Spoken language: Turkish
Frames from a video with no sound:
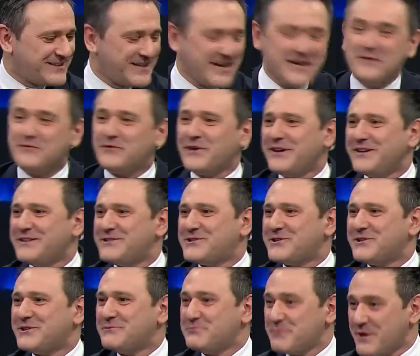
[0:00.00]
keyifle
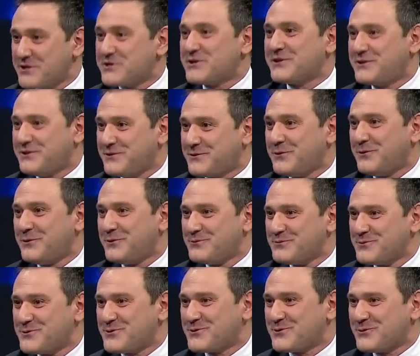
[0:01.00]
yaşayalım. 5 dakika
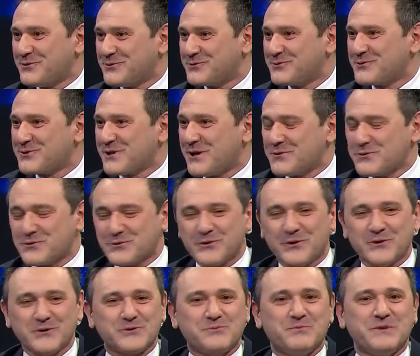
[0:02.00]
olmuş. 30
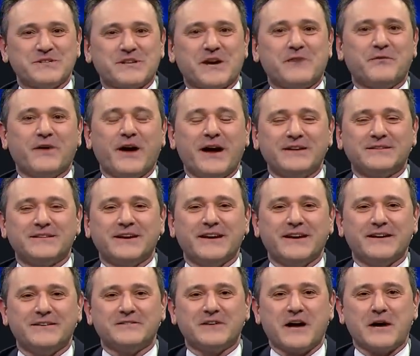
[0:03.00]
Ağustos bir
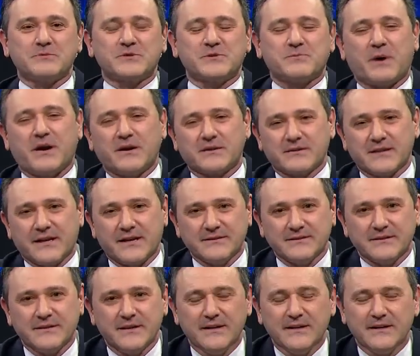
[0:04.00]
zaferde Rams Park'tan
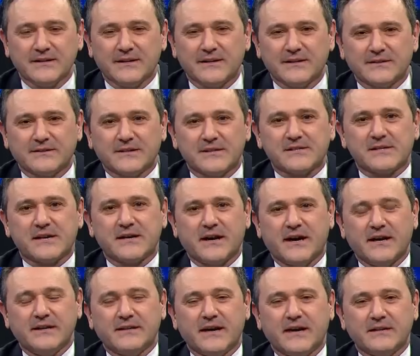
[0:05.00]

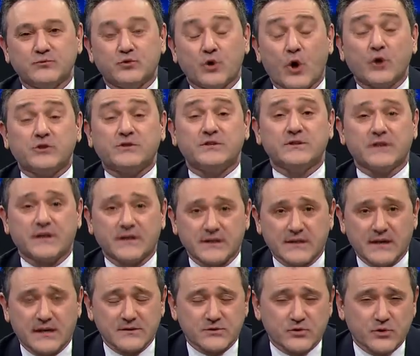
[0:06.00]
Galatasaray'dan 4 yıl
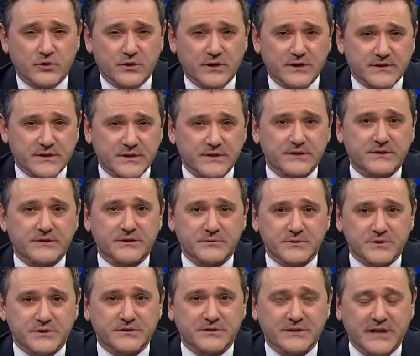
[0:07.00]
aradan sonra Sarı
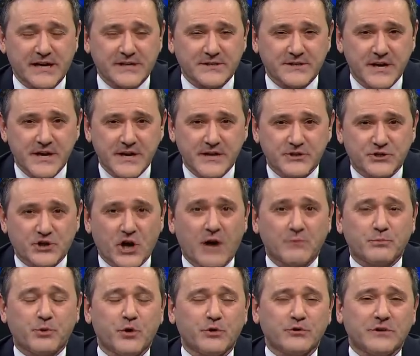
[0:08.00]
Kırmızılar
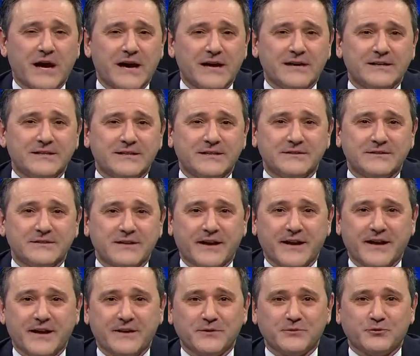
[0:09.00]
Şampiyonlar
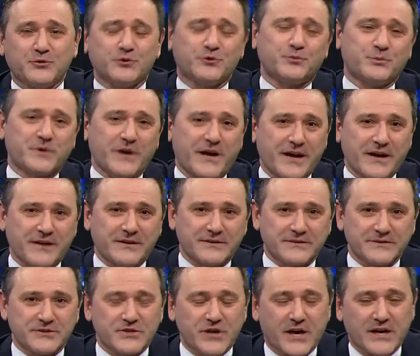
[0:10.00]
Ligi'nde grupta yer
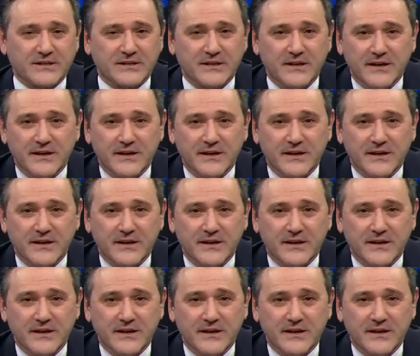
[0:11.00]
alacak.